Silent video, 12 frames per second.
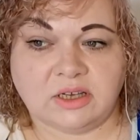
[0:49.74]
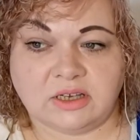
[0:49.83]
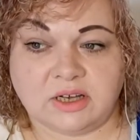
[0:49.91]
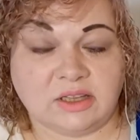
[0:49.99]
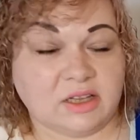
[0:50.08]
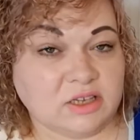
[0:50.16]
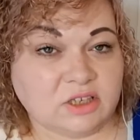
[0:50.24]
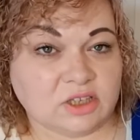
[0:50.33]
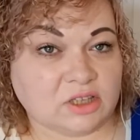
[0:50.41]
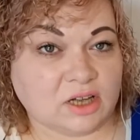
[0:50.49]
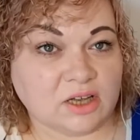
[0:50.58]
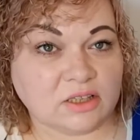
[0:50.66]
она не
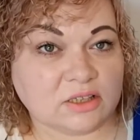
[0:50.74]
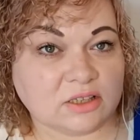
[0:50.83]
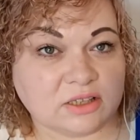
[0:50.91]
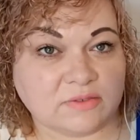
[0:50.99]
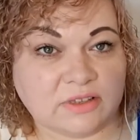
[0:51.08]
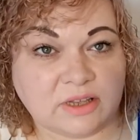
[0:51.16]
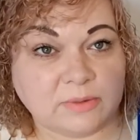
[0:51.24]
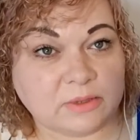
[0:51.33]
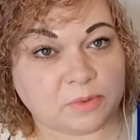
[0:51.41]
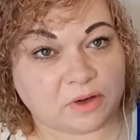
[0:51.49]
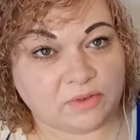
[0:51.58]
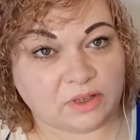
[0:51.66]
считает совсем
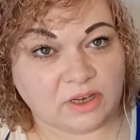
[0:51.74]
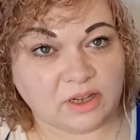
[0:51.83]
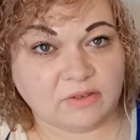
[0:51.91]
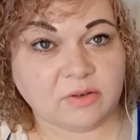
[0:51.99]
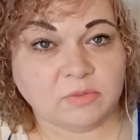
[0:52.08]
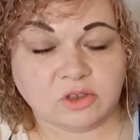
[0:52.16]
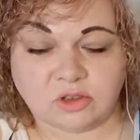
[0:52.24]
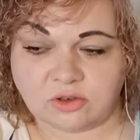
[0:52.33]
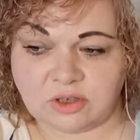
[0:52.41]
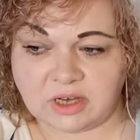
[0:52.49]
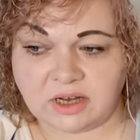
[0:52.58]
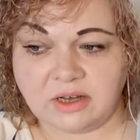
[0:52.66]
справедливым, что
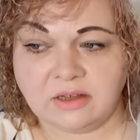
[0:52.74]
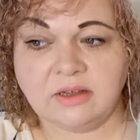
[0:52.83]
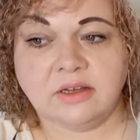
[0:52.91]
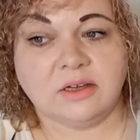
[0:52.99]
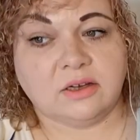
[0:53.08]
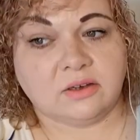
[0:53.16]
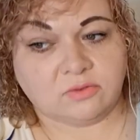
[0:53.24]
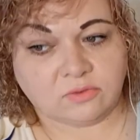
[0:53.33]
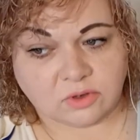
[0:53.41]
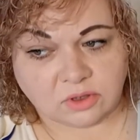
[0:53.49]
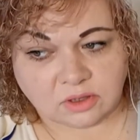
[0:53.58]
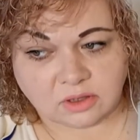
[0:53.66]
я
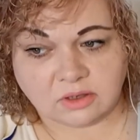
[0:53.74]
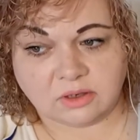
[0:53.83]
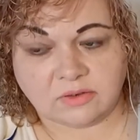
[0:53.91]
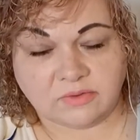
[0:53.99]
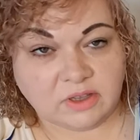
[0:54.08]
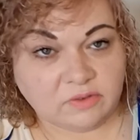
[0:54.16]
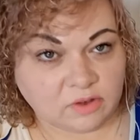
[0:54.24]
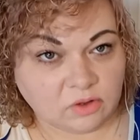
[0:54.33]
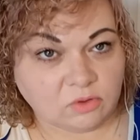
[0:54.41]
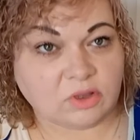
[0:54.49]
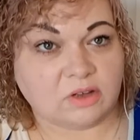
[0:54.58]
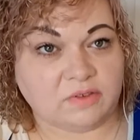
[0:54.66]
вот э,
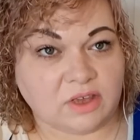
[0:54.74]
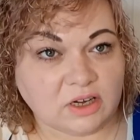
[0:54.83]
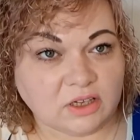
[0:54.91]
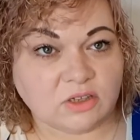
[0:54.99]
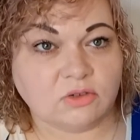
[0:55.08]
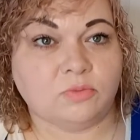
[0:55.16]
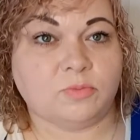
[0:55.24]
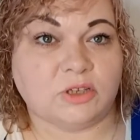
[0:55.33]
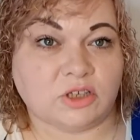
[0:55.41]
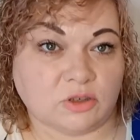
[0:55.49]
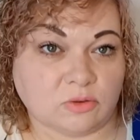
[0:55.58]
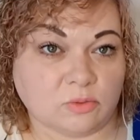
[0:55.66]
выдвинула версию,
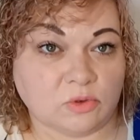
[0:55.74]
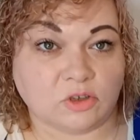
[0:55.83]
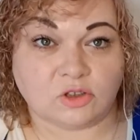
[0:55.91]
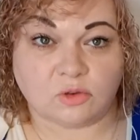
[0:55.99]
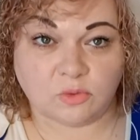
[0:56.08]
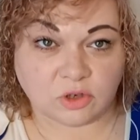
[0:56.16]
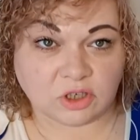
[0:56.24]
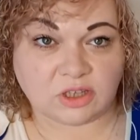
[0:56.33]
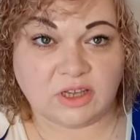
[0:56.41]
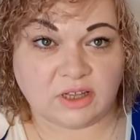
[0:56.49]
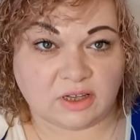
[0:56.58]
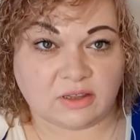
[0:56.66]
что может
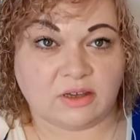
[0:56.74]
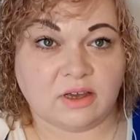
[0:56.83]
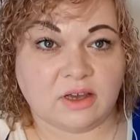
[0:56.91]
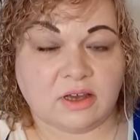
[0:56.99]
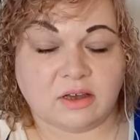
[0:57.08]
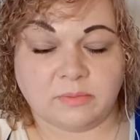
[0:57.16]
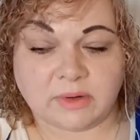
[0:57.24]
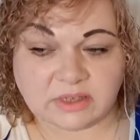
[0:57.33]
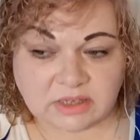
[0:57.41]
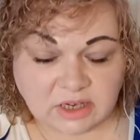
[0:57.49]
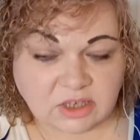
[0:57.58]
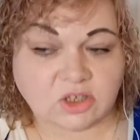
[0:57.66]
делать
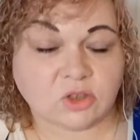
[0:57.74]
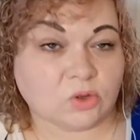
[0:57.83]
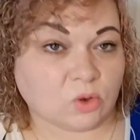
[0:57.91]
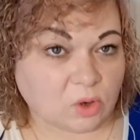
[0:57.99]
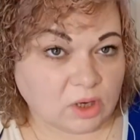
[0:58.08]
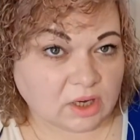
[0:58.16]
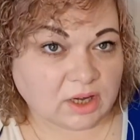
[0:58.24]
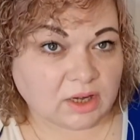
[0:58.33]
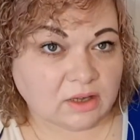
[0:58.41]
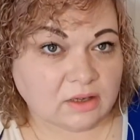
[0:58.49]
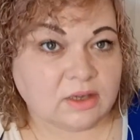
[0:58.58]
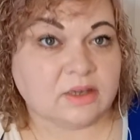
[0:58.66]
массаж
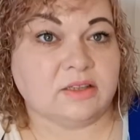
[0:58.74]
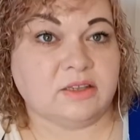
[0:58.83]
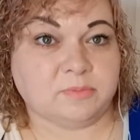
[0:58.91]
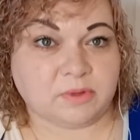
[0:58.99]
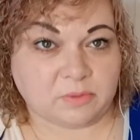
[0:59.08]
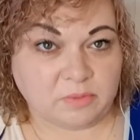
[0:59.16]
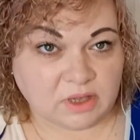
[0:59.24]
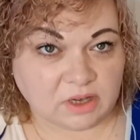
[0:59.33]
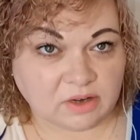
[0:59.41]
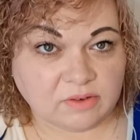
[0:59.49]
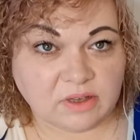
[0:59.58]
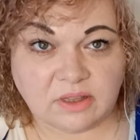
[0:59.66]
только
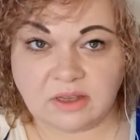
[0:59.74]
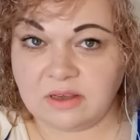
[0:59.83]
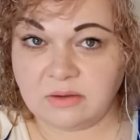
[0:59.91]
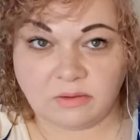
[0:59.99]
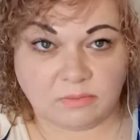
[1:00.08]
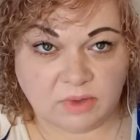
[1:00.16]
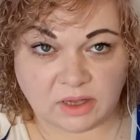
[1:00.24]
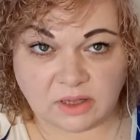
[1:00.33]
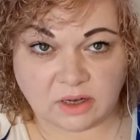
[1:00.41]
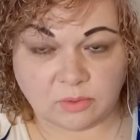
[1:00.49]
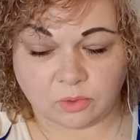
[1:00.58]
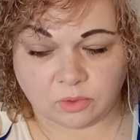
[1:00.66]
дипломированный
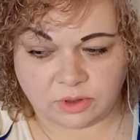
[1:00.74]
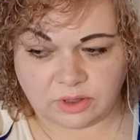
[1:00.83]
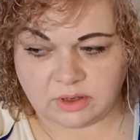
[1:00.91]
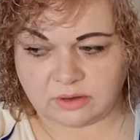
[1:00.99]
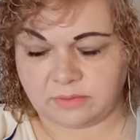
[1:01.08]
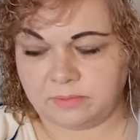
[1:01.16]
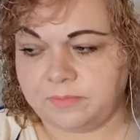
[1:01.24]
медработник.